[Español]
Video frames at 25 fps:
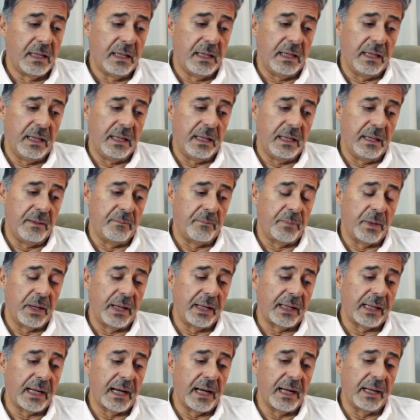eh, por
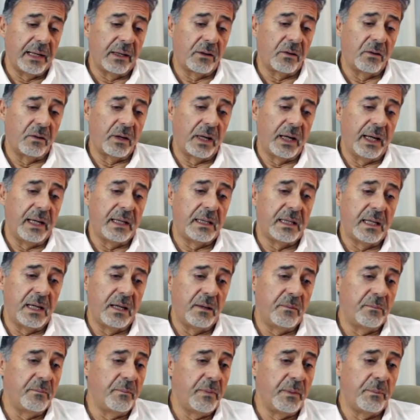ahí caen con que este
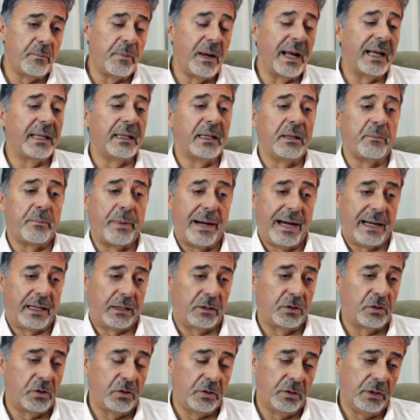es mi plan de
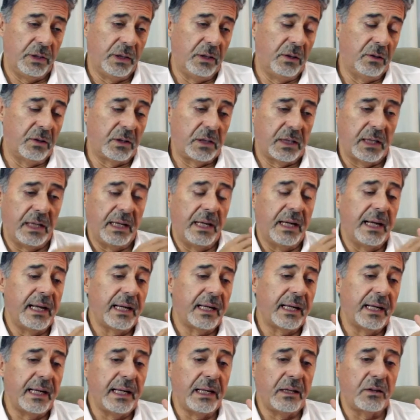parto y lo traen
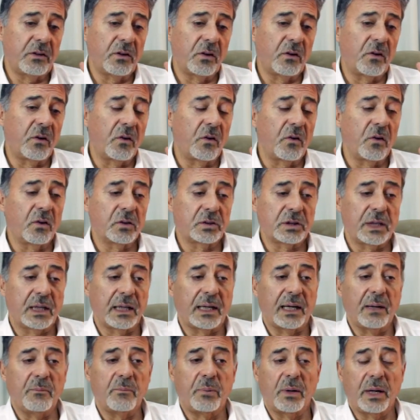escrito con cosas
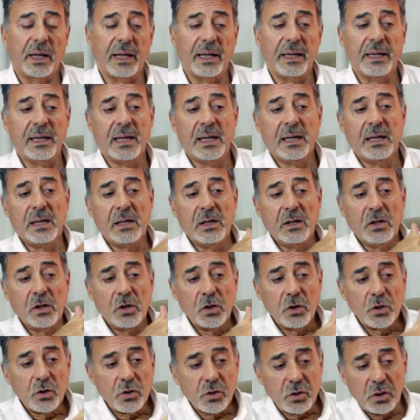que por ahí
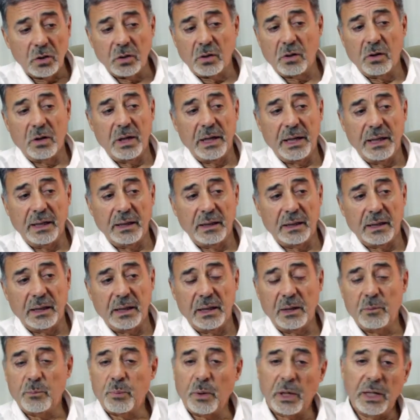son
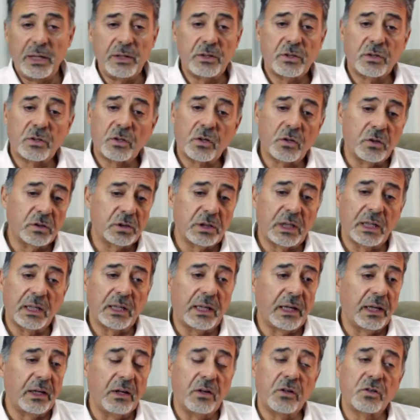coherentes y por ahí cosas
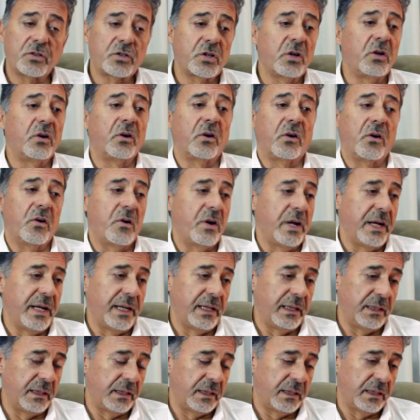que no son
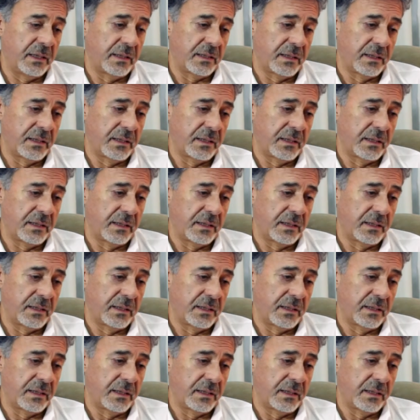coherentes